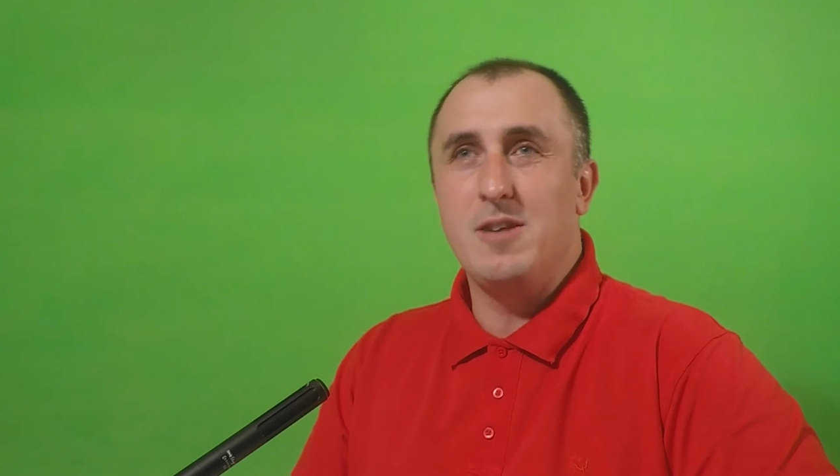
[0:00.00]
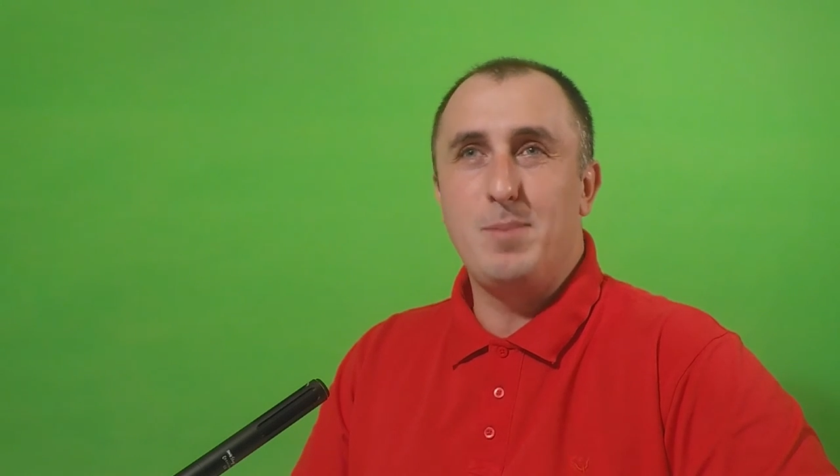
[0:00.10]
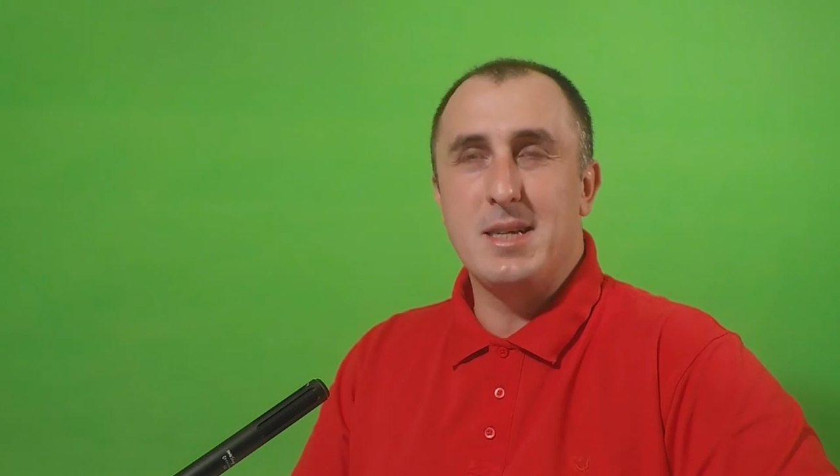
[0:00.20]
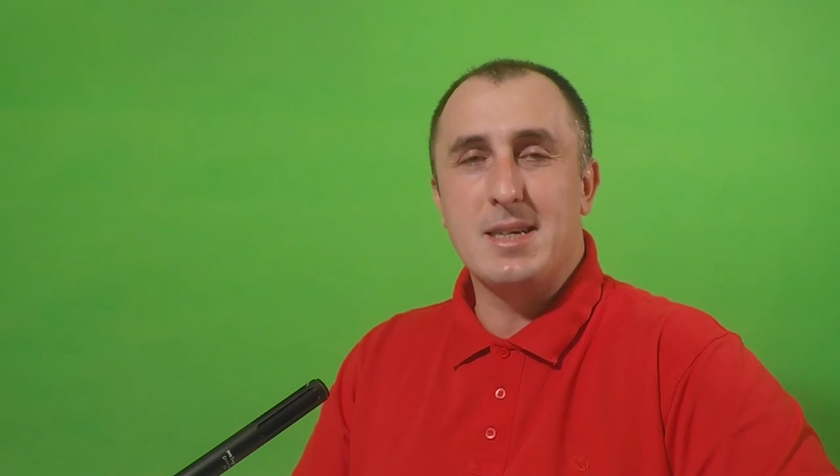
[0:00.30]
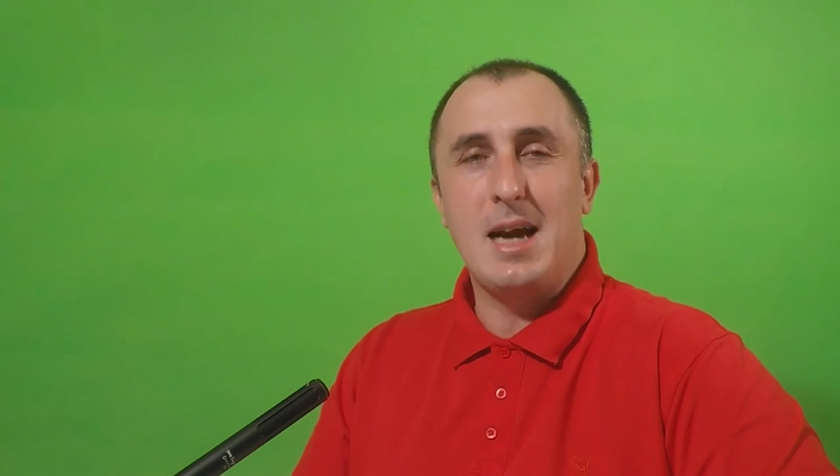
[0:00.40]
w
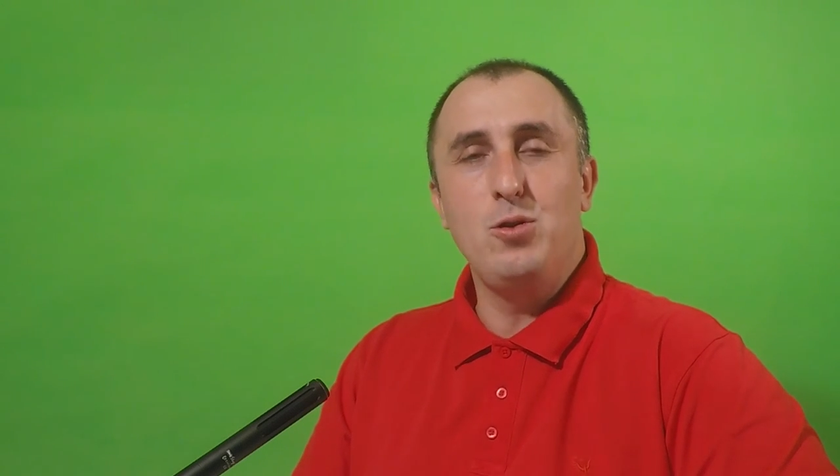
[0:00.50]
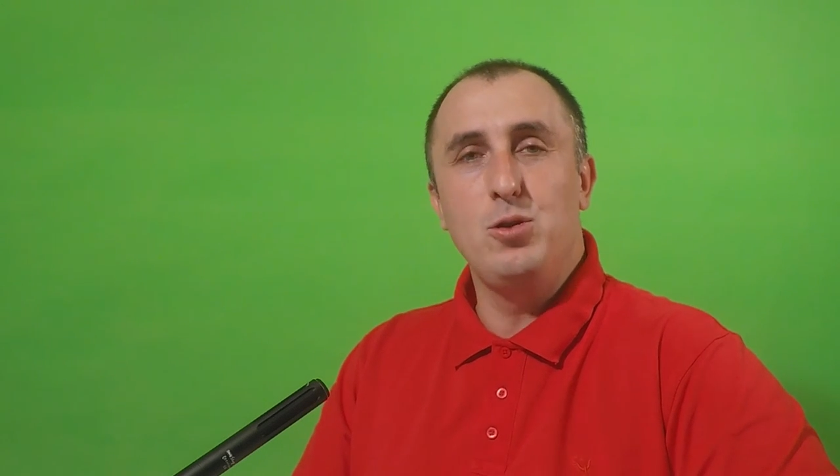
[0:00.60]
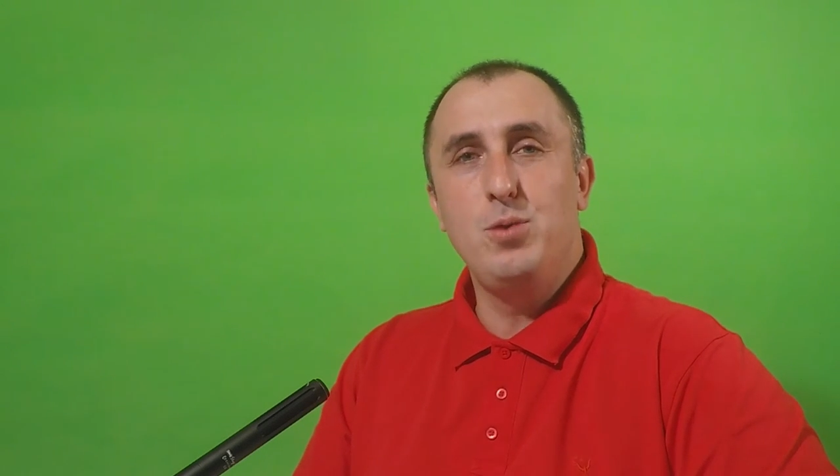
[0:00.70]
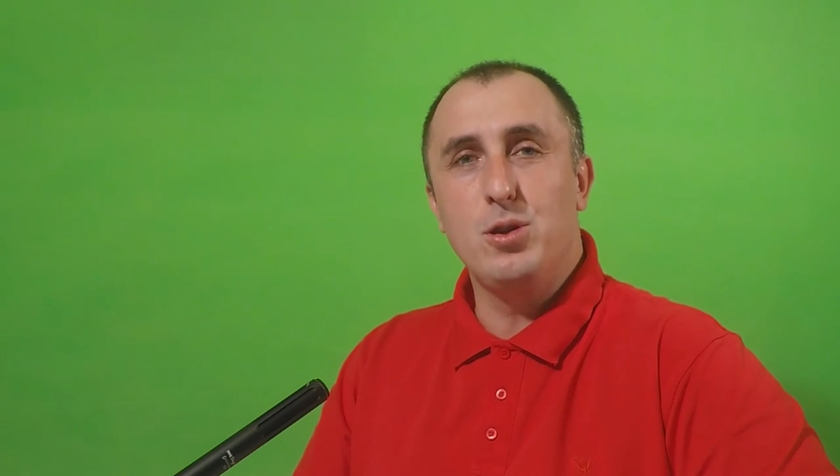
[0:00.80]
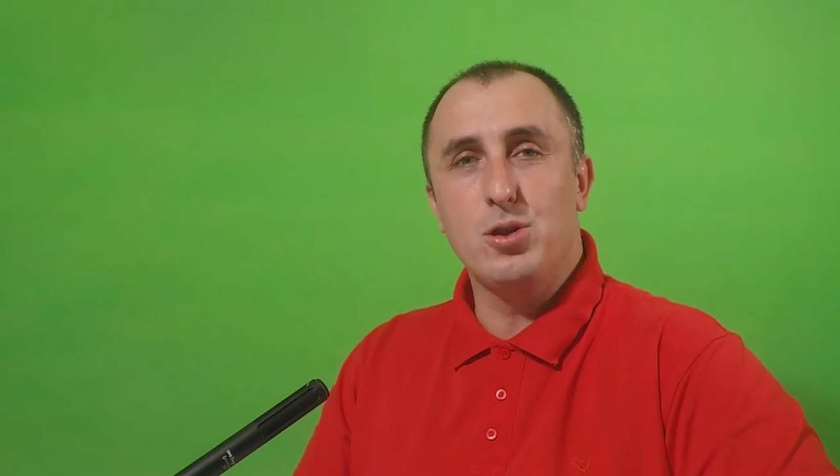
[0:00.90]
Pascalu już
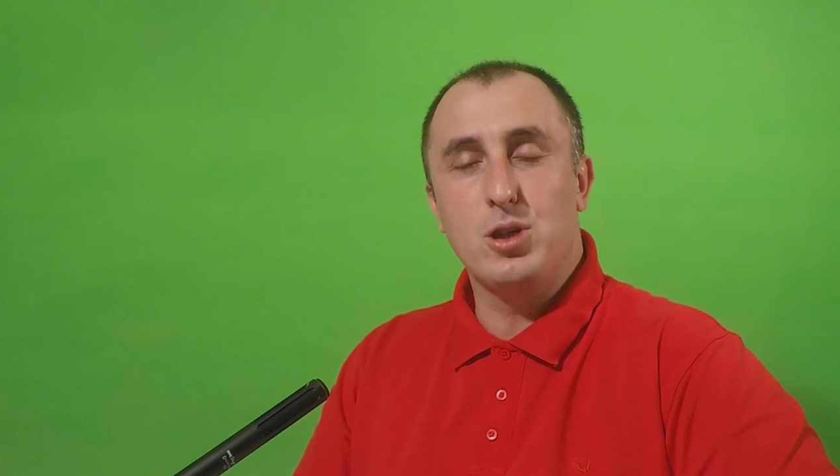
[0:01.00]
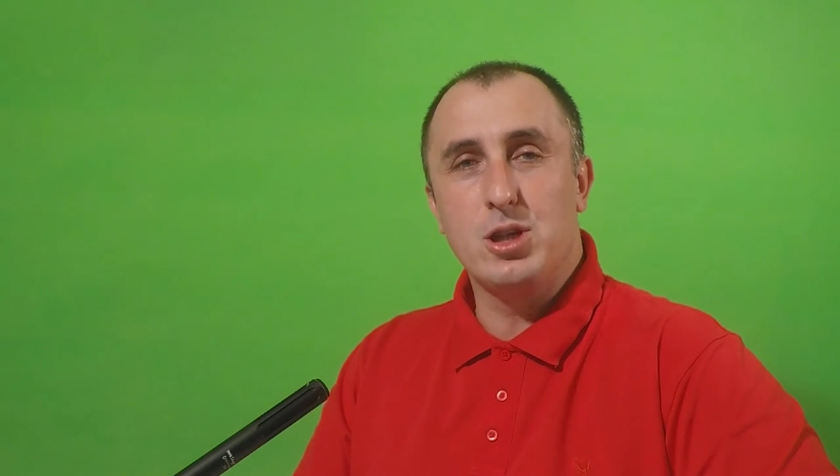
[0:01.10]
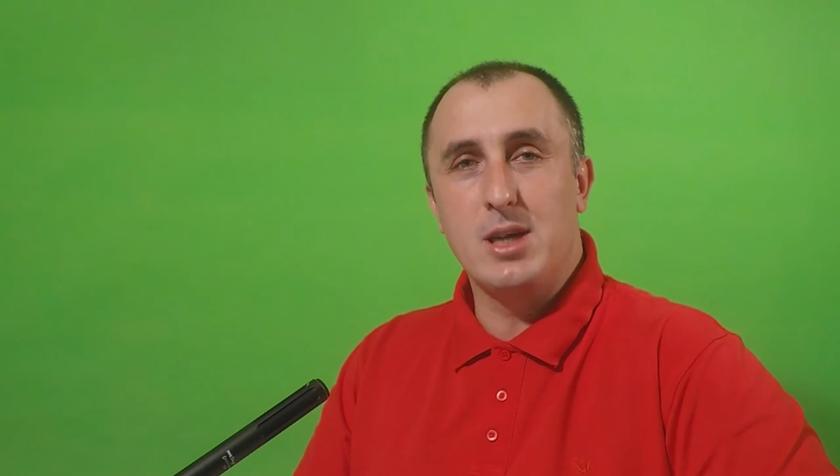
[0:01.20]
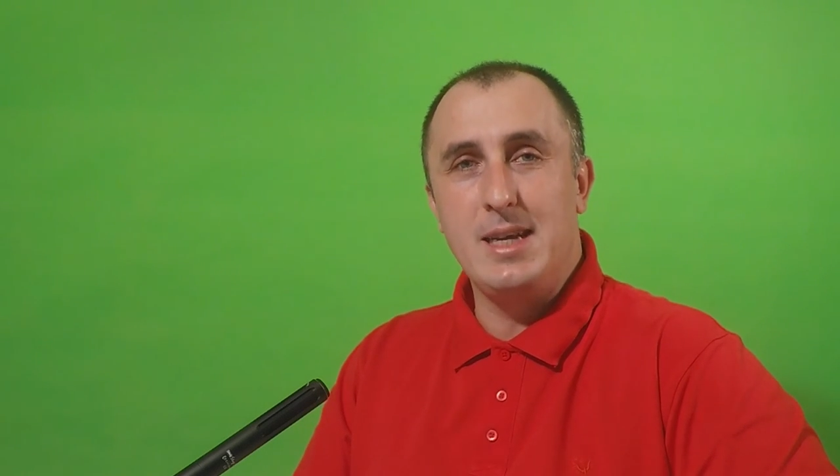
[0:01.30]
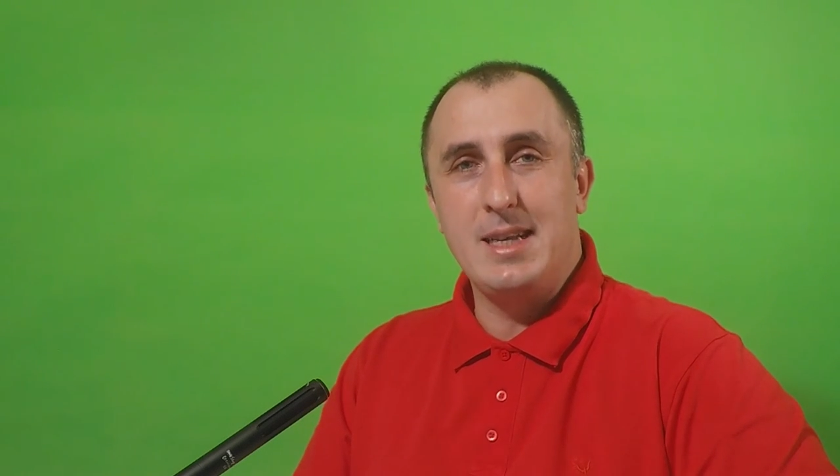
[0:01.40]
było
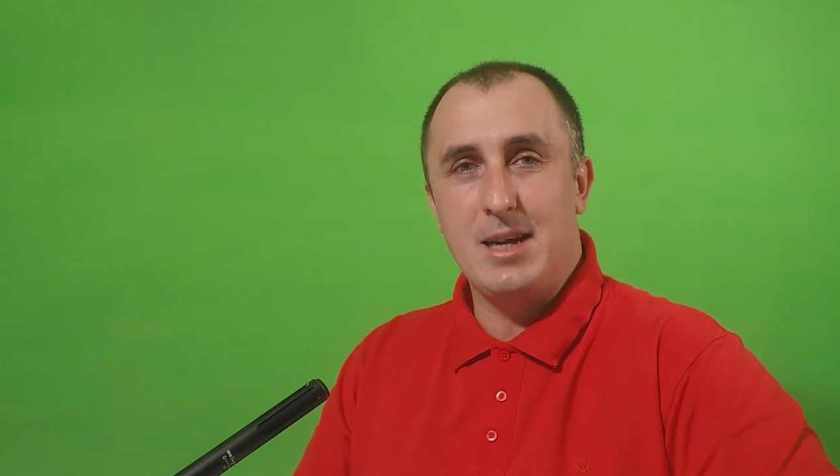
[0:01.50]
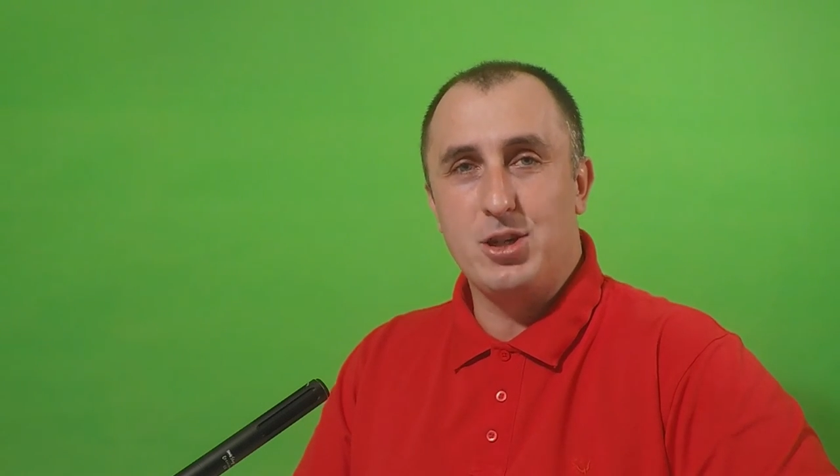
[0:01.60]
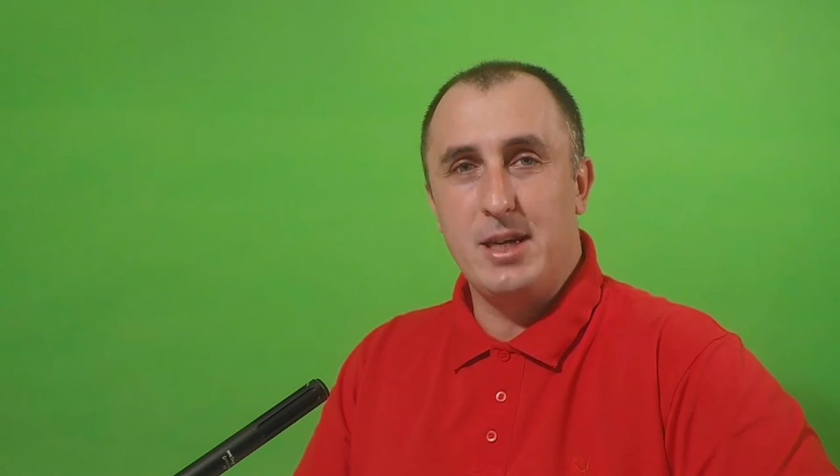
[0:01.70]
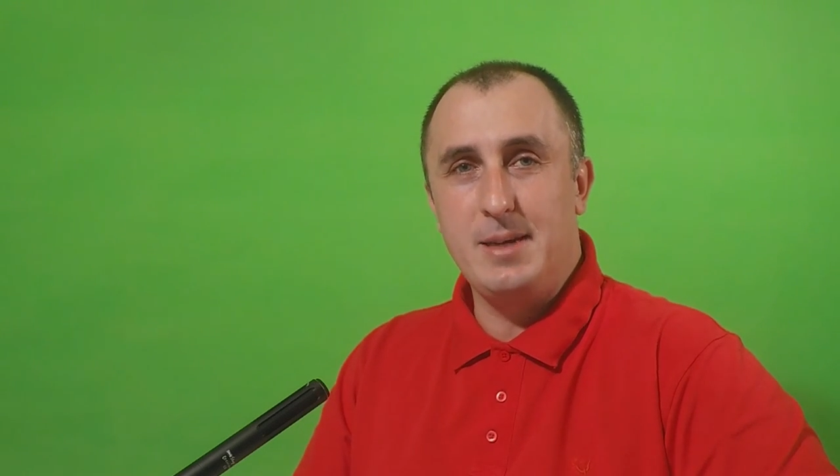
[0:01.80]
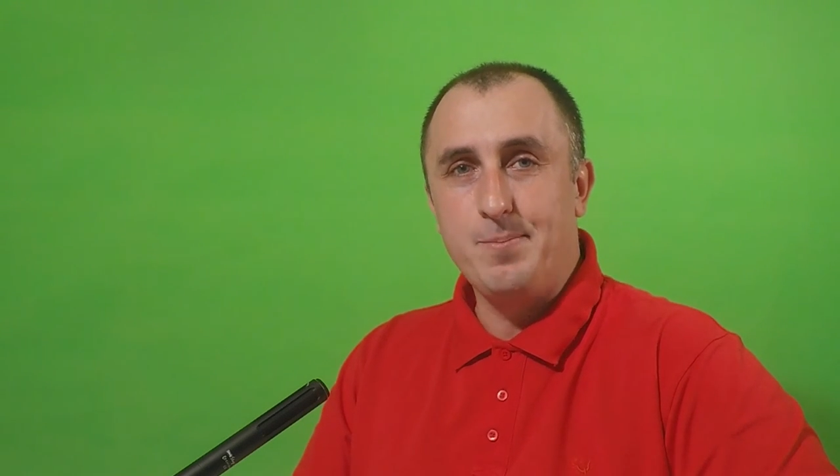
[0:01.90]
troszeczkę
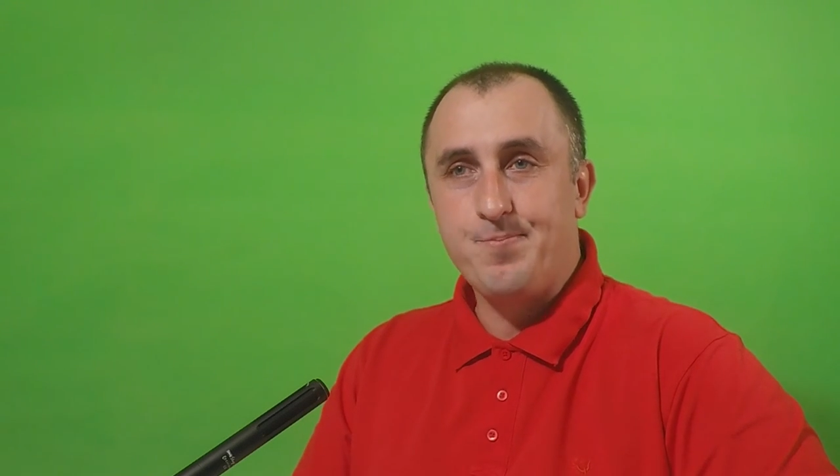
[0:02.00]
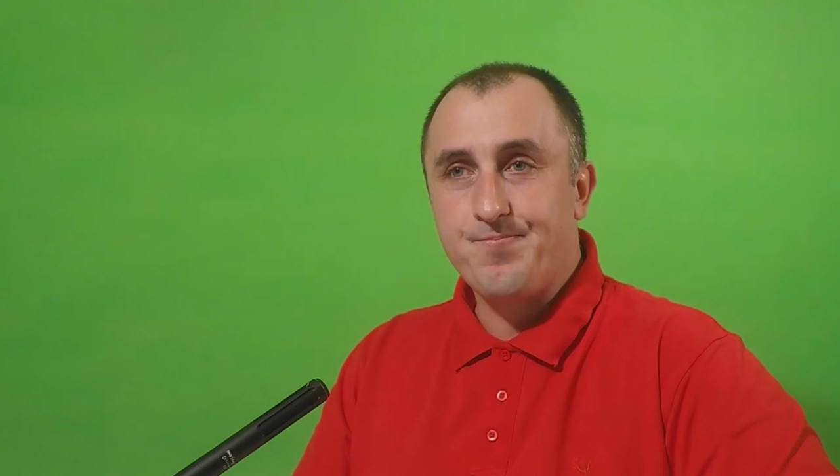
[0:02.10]
inaczej,